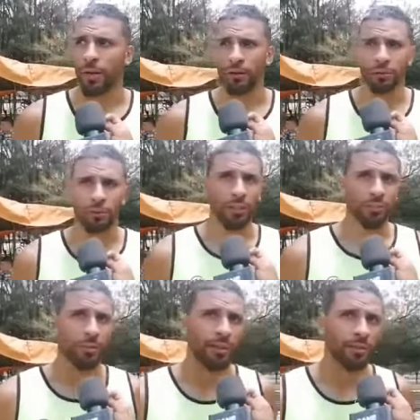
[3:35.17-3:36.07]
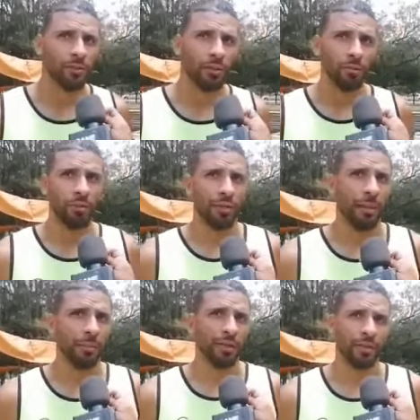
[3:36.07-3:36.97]
é uma explicação muito
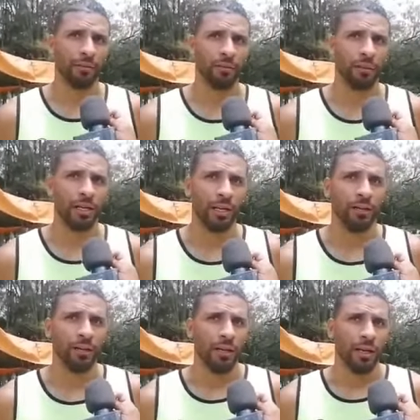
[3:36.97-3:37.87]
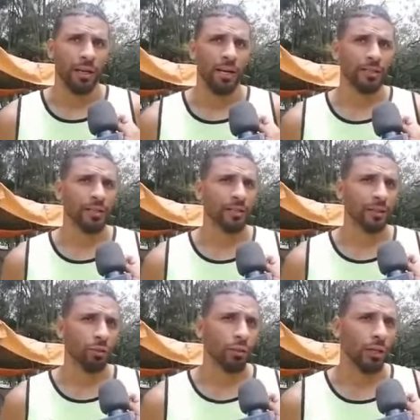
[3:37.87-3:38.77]
rápida que vou dar. Há
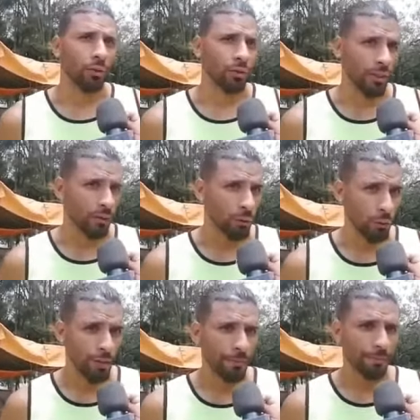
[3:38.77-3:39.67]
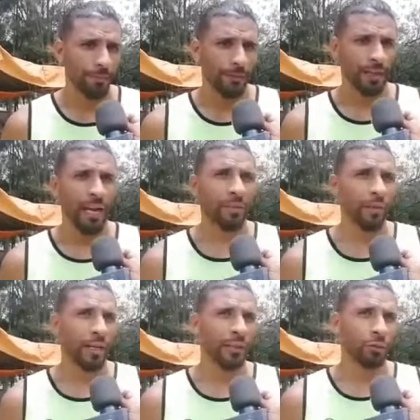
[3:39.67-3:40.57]
sentido uma contratura e aí
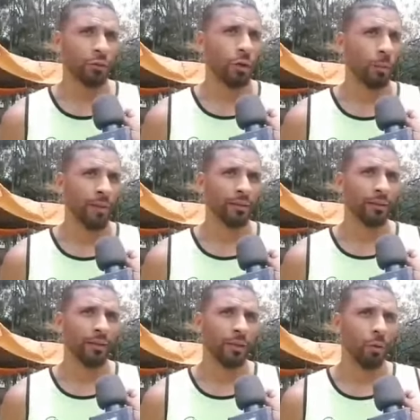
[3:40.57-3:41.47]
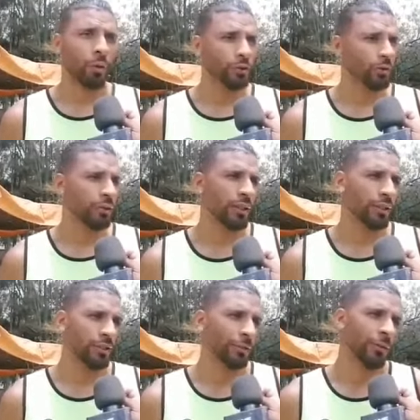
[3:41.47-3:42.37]
ficado somente oito
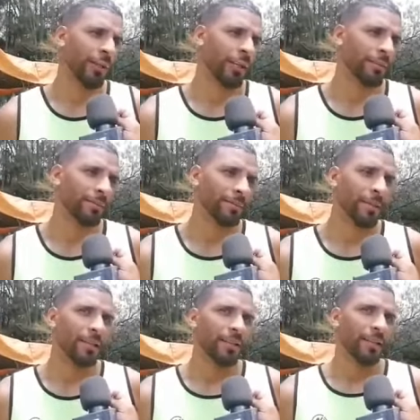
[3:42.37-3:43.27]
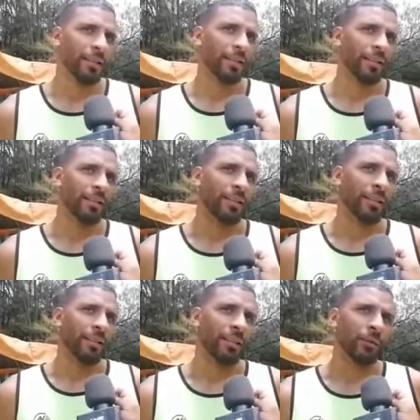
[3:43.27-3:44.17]
dias fora. Uhum.
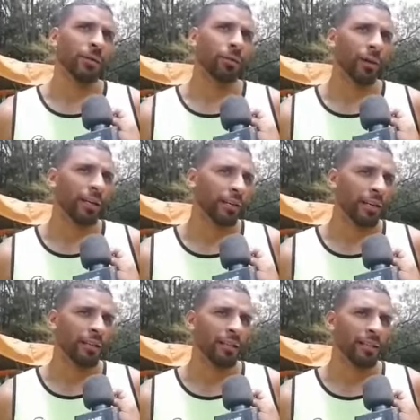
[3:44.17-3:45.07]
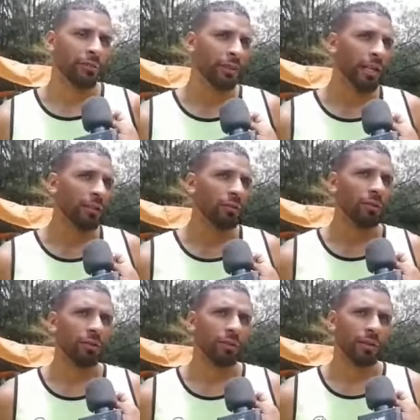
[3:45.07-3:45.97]
E quando aí, aí
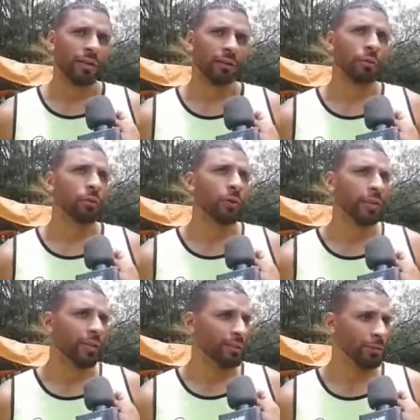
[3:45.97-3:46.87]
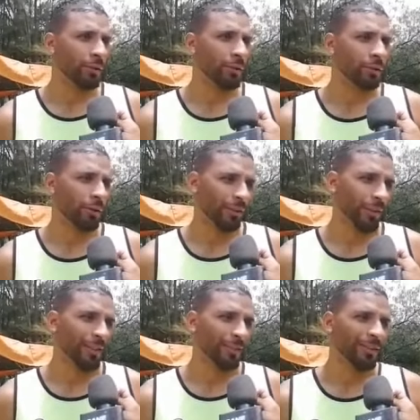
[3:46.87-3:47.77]
lesionado, é quando regressou ao
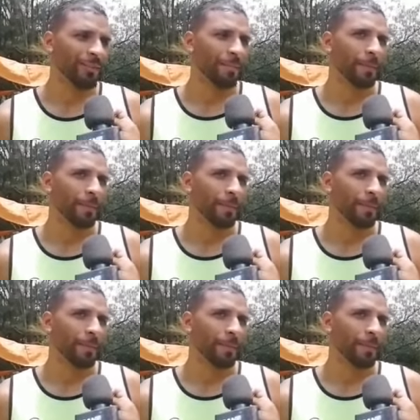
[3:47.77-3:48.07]
torneio, não?